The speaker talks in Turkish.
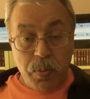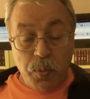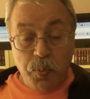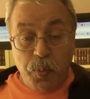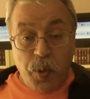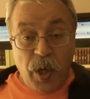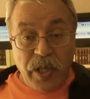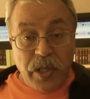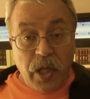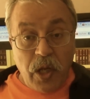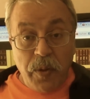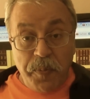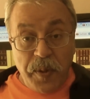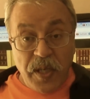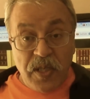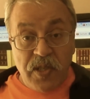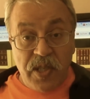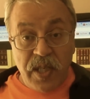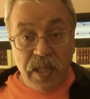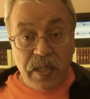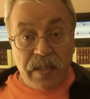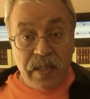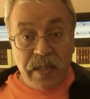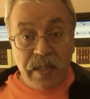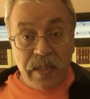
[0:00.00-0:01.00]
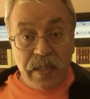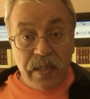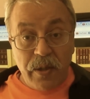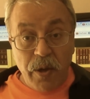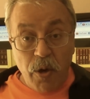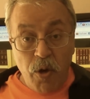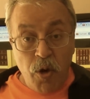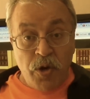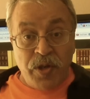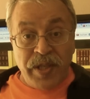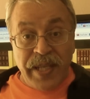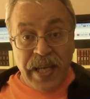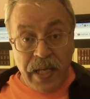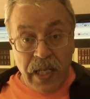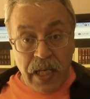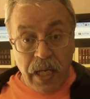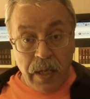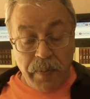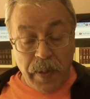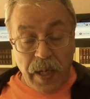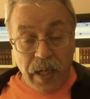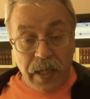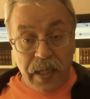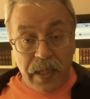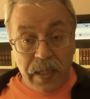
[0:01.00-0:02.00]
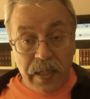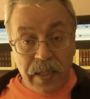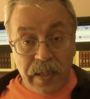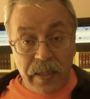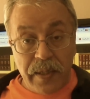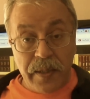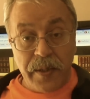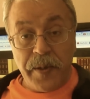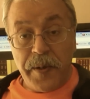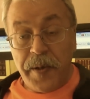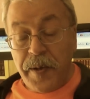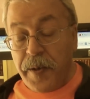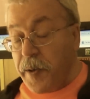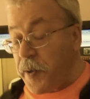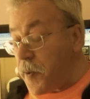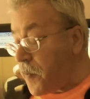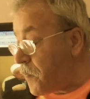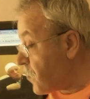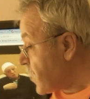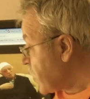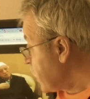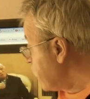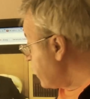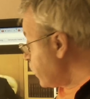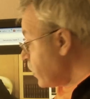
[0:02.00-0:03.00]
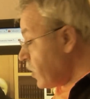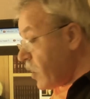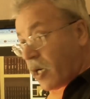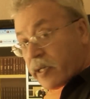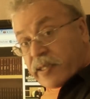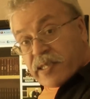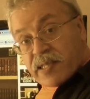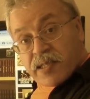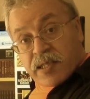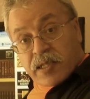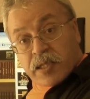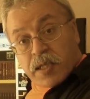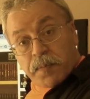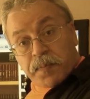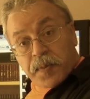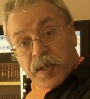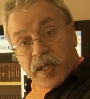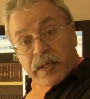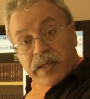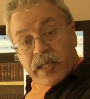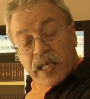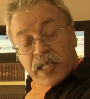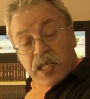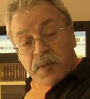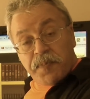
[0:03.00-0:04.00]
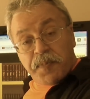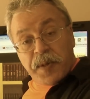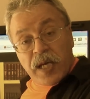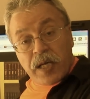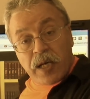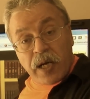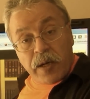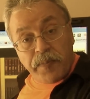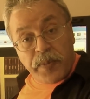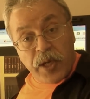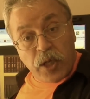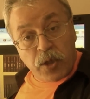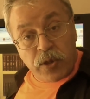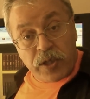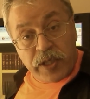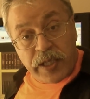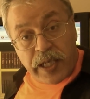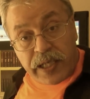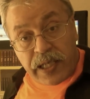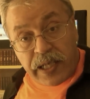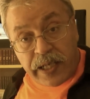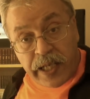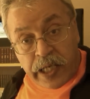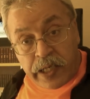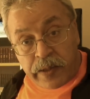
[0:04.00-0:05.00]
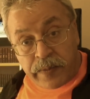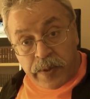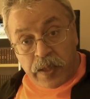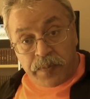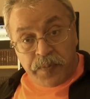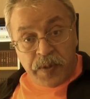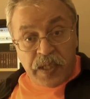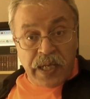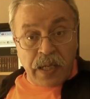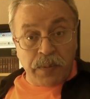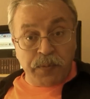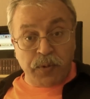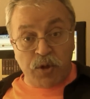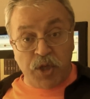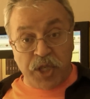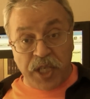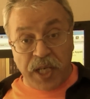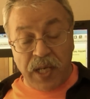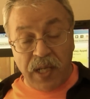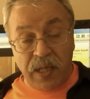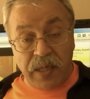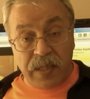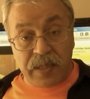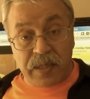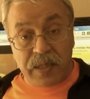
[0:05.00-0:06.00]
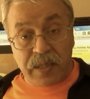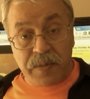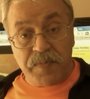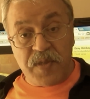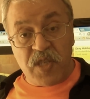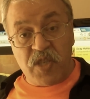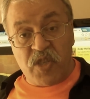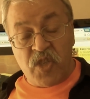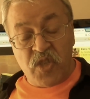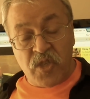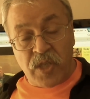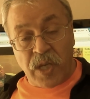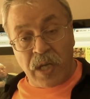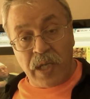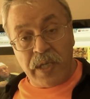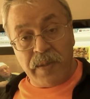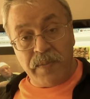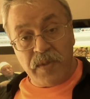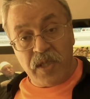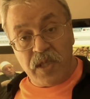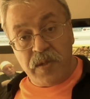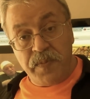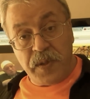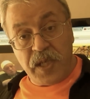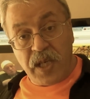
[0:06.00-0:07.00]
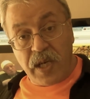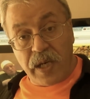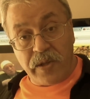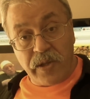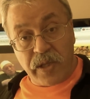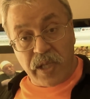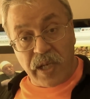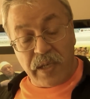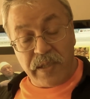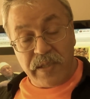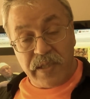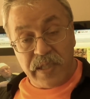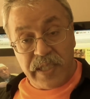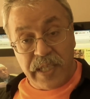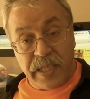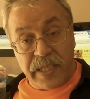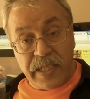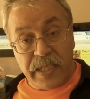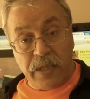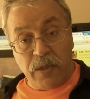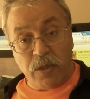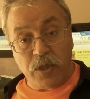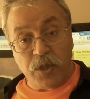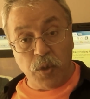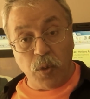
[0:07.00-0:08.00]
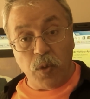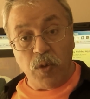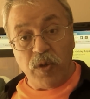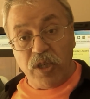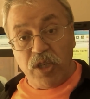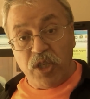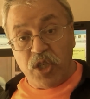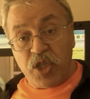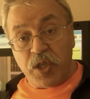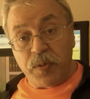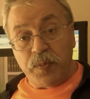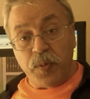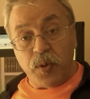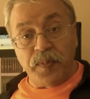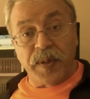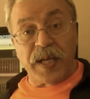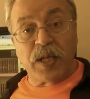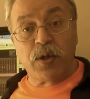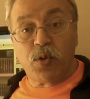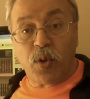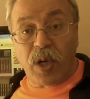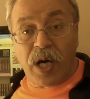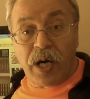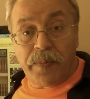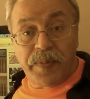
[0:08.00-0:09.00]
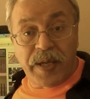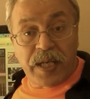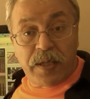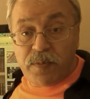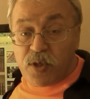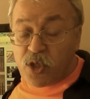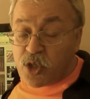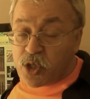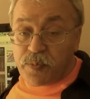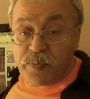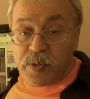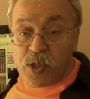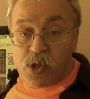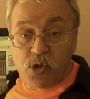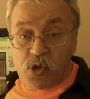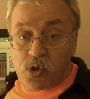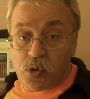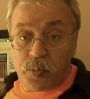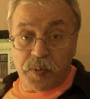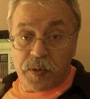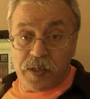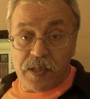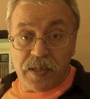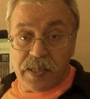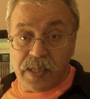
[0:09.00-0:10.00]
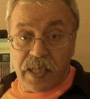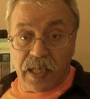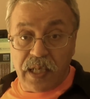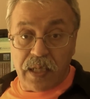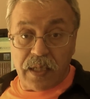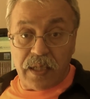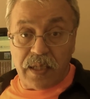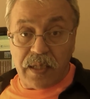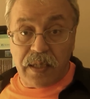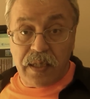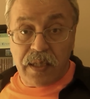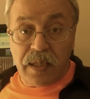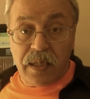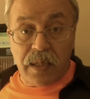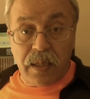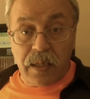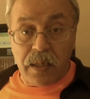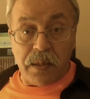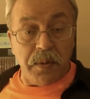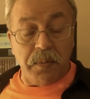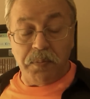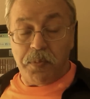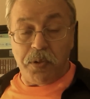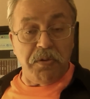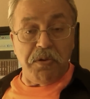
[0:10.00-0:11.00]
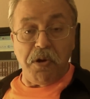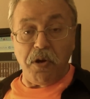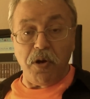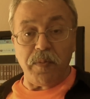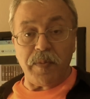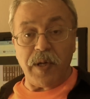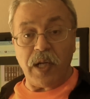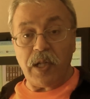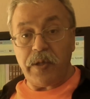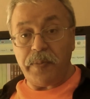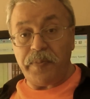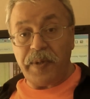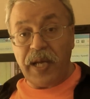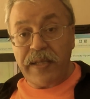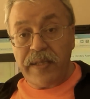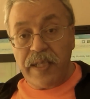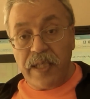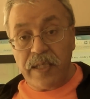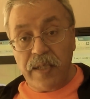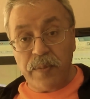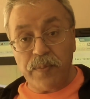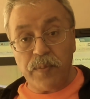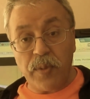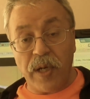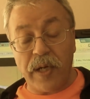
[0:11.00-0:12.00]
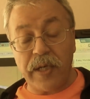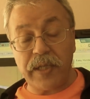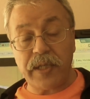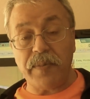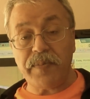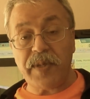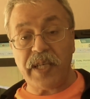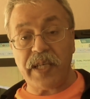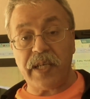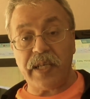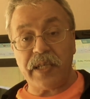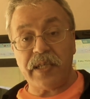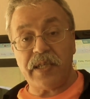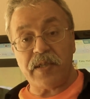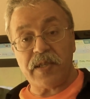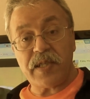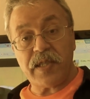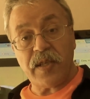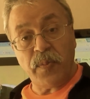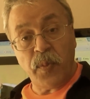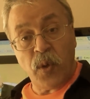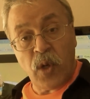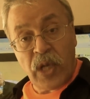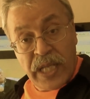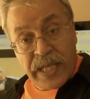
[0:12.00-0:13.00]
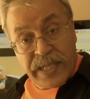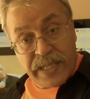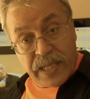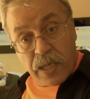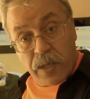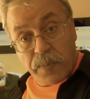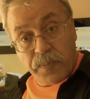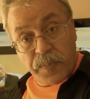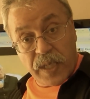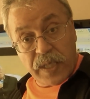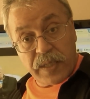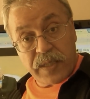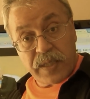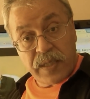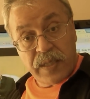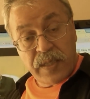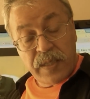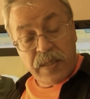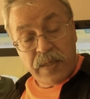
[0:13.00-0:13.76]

Bu kadar basit. Örneğine bak. Hadis kitaplarındaki peygamber örneklerine bak. Bir Ebu Cehil'dir, bir zalimdir, bir gaddardır, yeri gelince. Onun için bu beddua benim için bir sürpriz değil. Bu normaldi. Ben dedim bu adam gerekirse böyle de yapar.